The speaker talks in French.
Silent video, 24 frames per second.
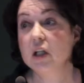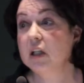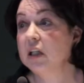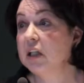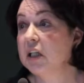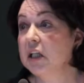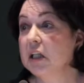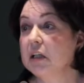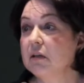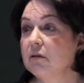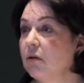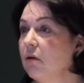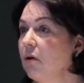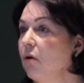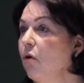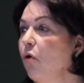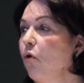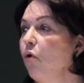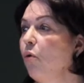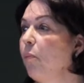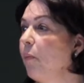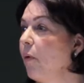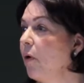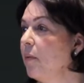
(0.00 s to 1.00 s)
quittent
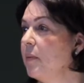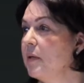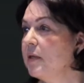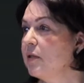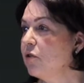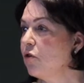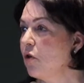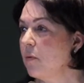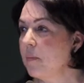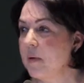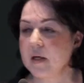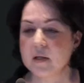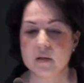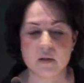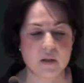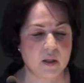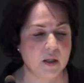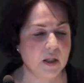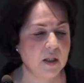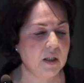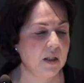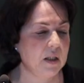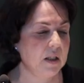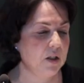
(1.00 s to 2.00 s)
au premier
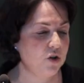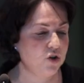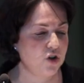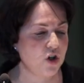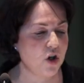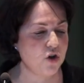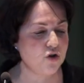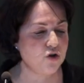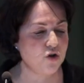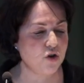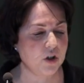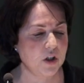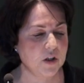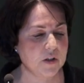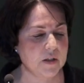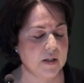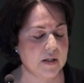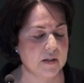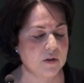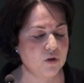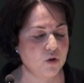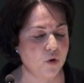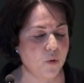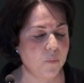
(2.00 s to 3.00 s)
semestre et qu'ils changent
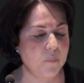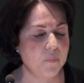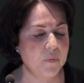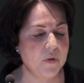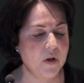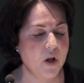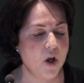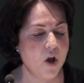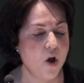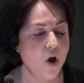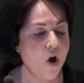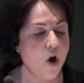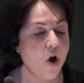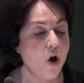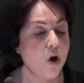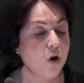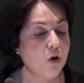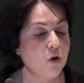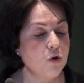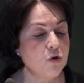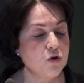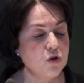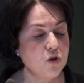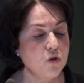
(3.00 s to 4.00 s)
d'orientation.
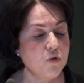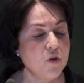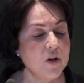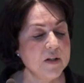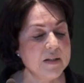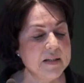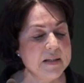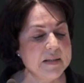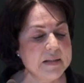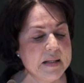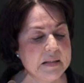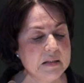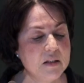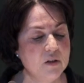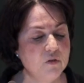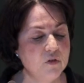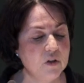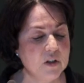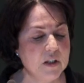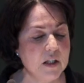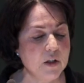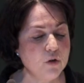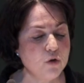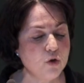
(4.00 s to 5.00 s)
Concevoir des
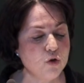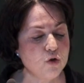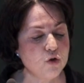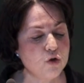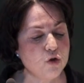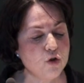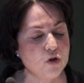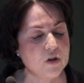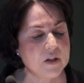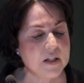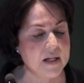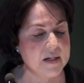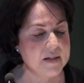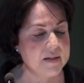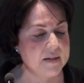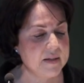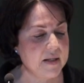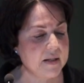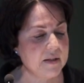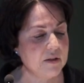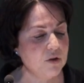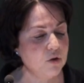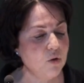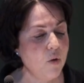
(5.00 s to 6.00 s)
activités de
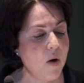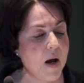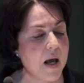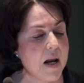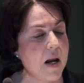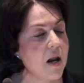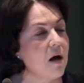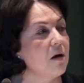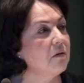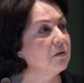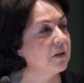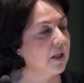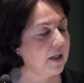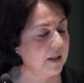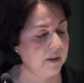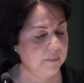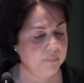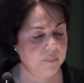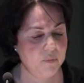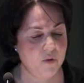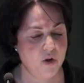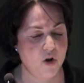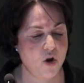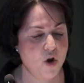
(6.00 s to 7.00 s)
socialisation à
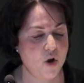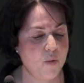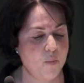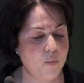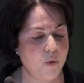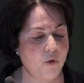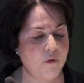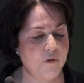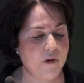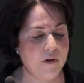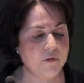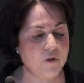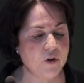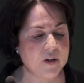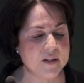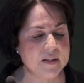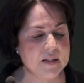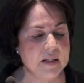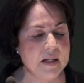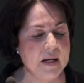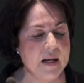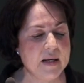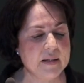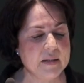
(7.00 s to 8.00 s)
l'entrée pour
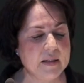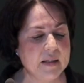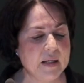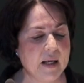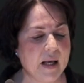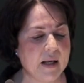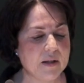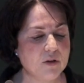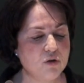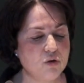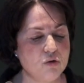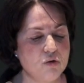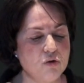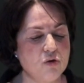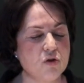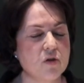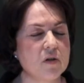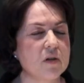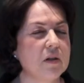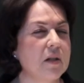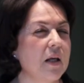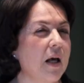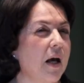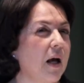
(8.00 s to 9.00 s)
favoriser l'intégration
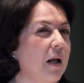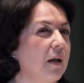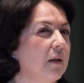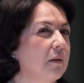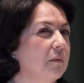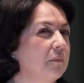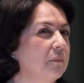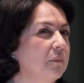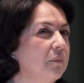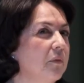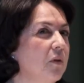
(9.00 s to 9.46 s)
sociale.